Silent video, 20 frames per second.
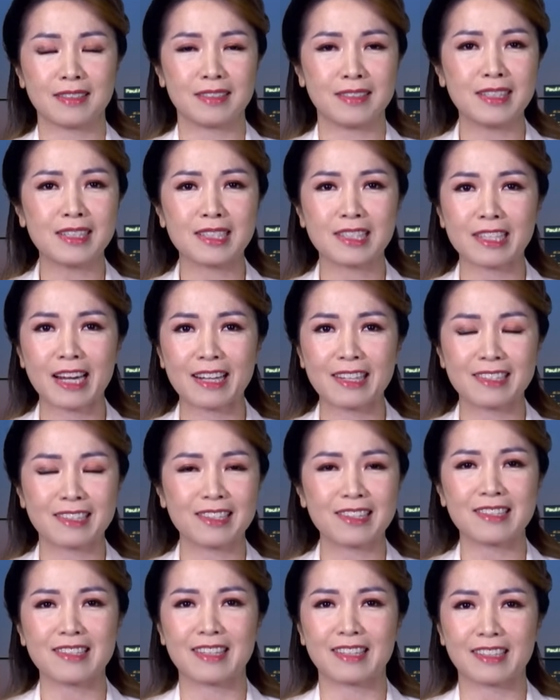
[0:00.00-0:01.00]
chức sắc
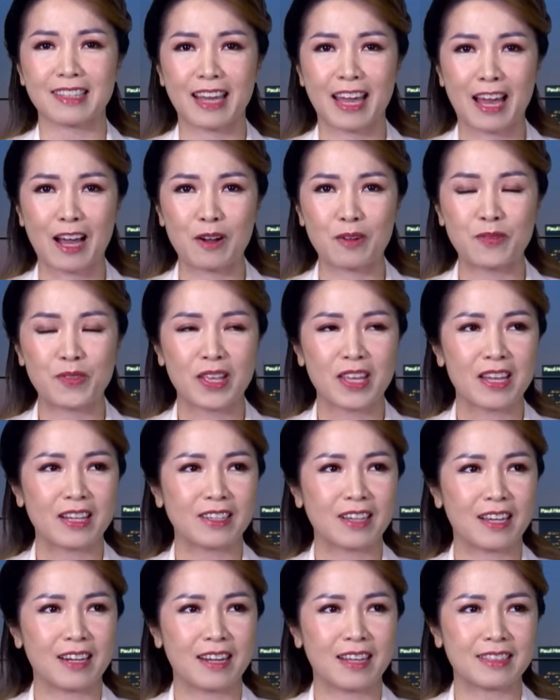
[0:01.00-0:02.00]
rất là cao,
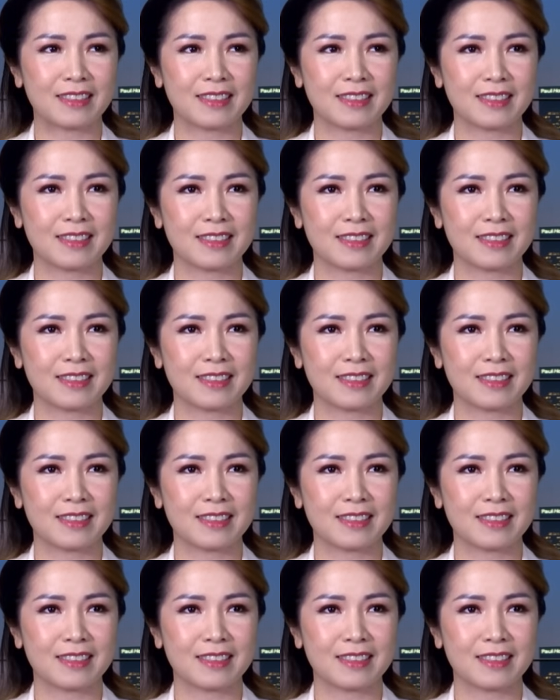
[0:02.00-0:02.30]
gọi là